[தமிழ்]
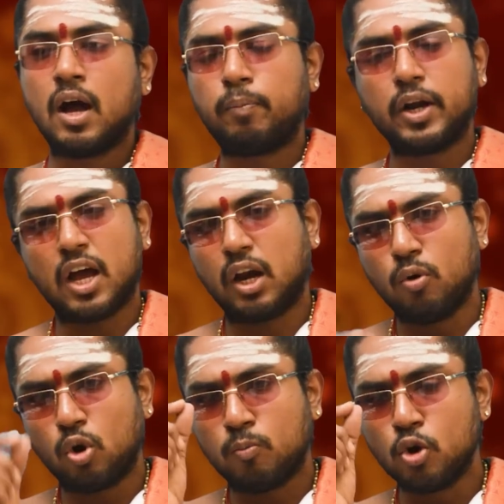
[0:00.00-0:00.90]

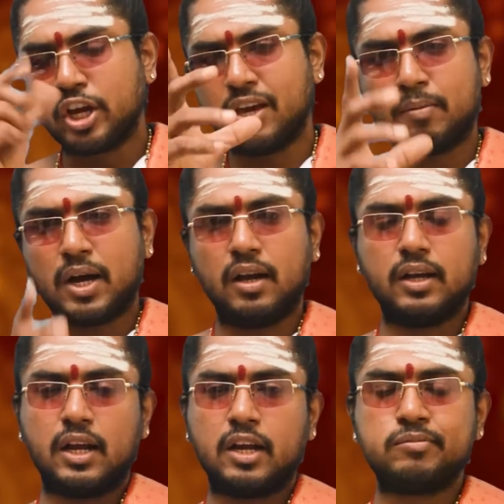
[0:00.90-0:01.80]
அப்படியான ஒரு முக்கியமான
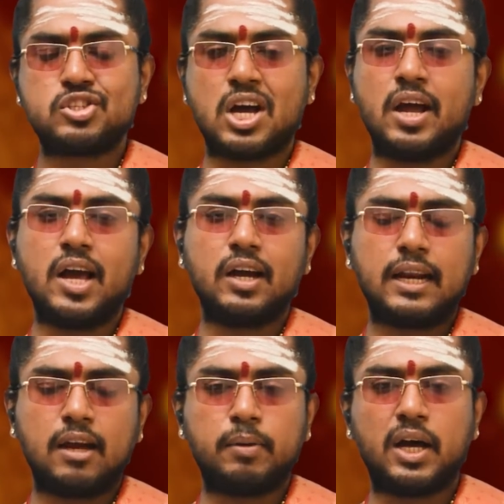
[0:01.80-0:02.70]
கிரகம் சாயா
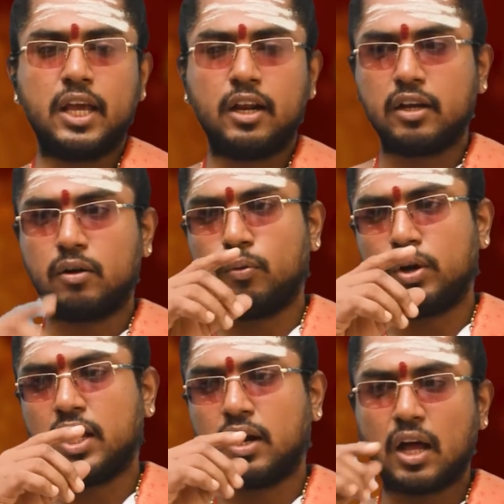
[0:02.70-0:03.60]
கிரகமாக
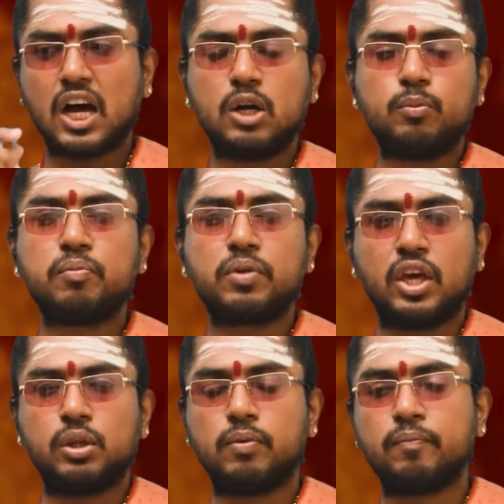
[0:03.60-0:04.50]
இருக்கக்கூடிய ராகுவும்
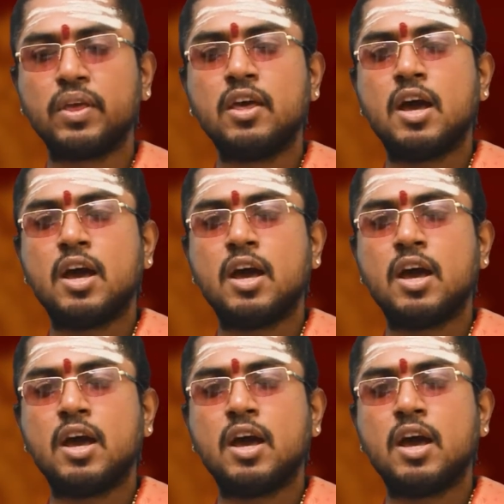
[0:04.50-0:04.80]
கேதுவும்